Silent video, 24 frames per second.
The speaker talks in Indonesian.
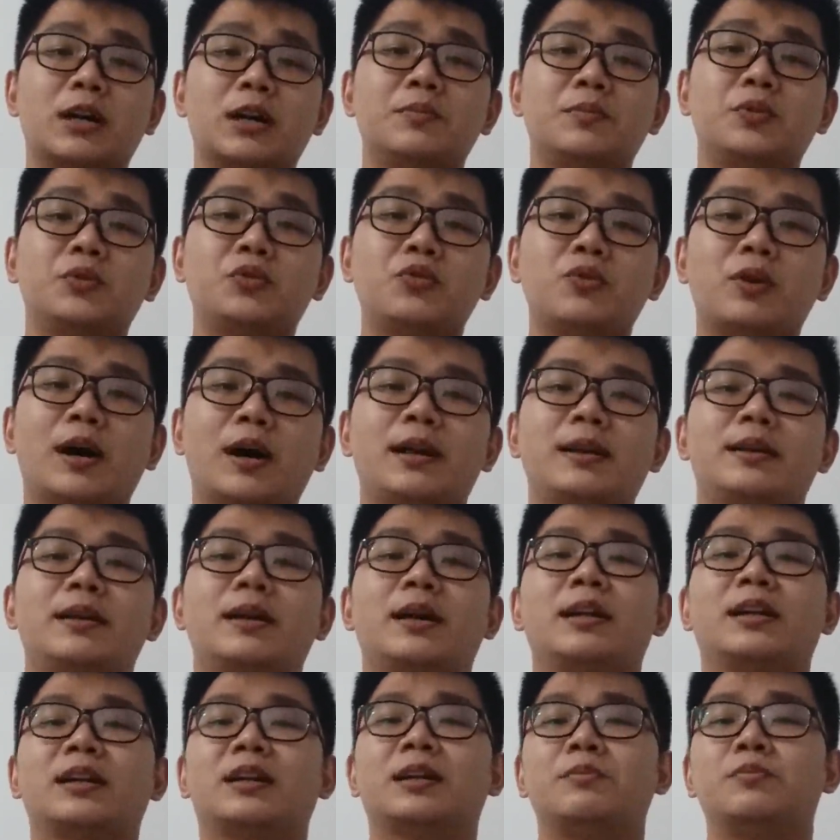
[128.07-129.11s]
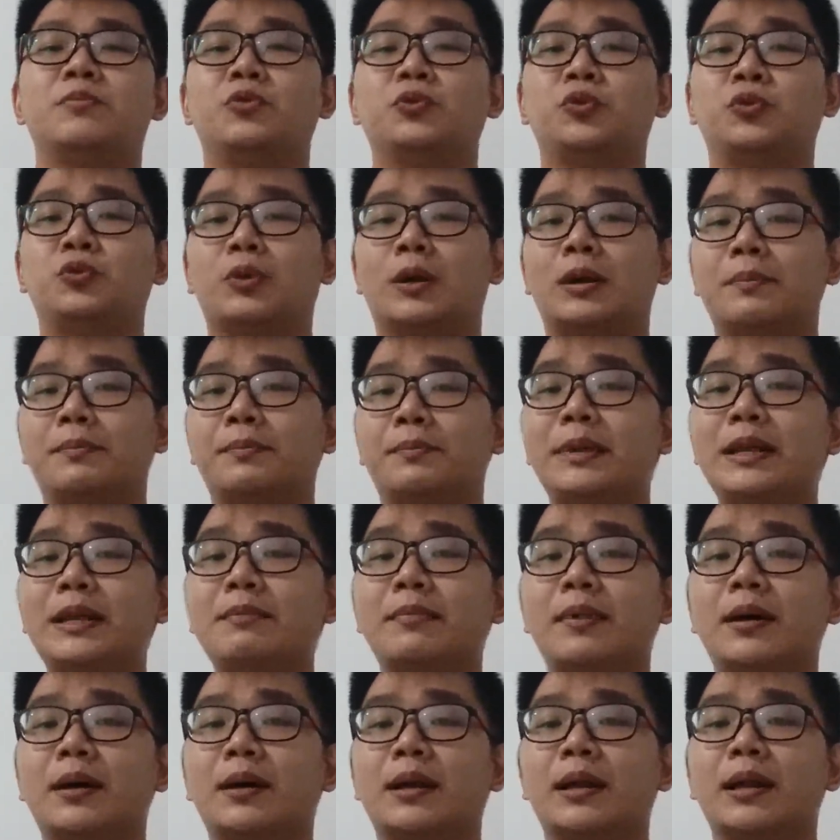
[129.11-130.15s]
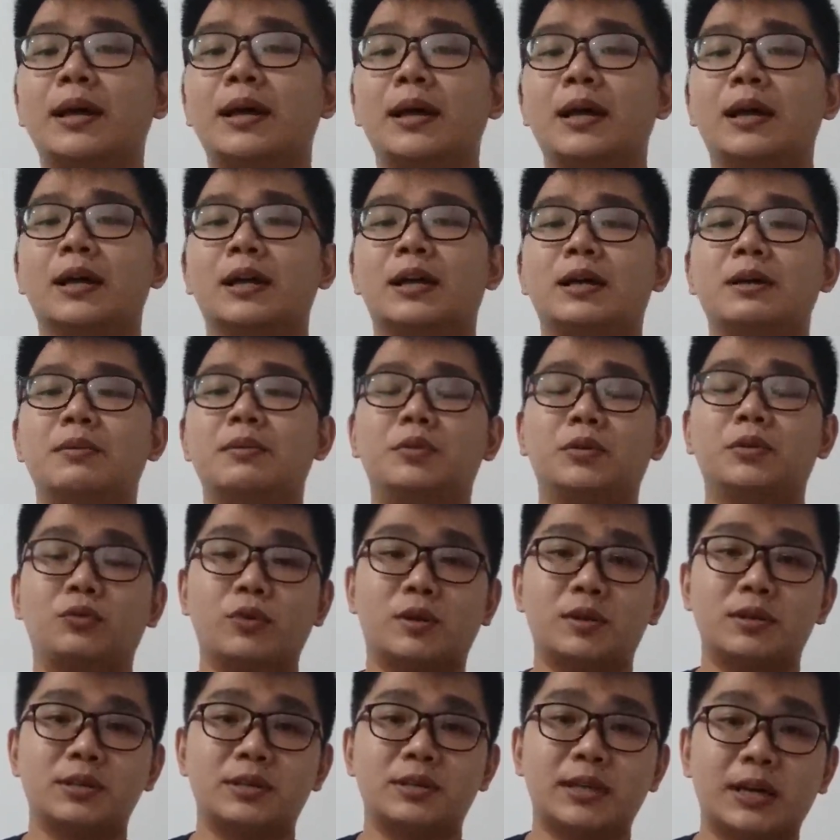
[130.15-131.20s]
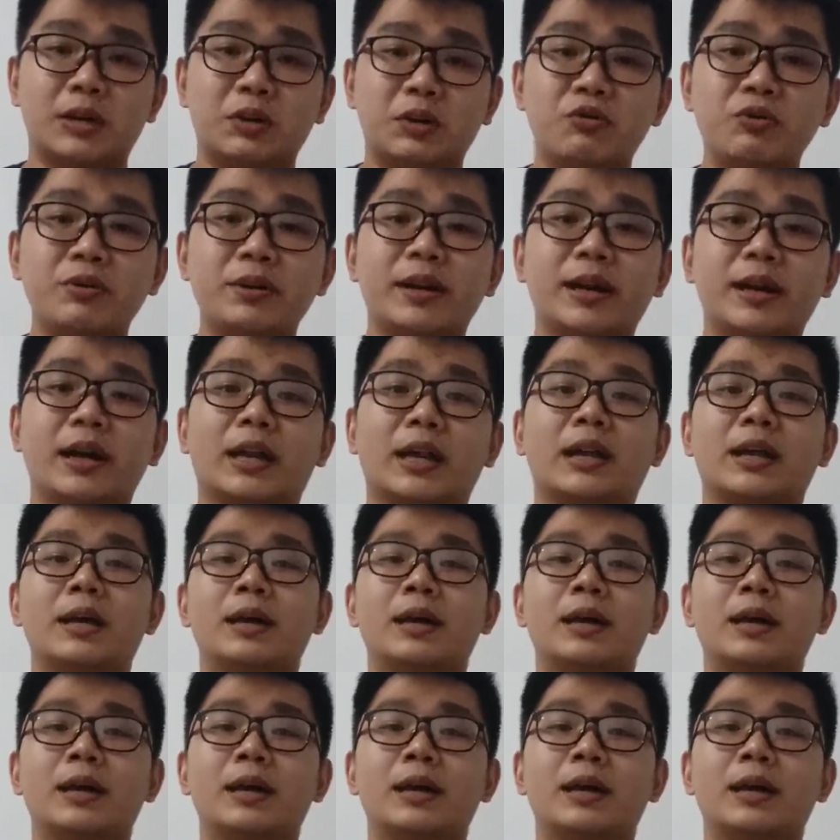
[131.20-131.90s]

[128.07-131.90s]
kebutuhan dari kebutuhan primer, kebutuhan sekunder,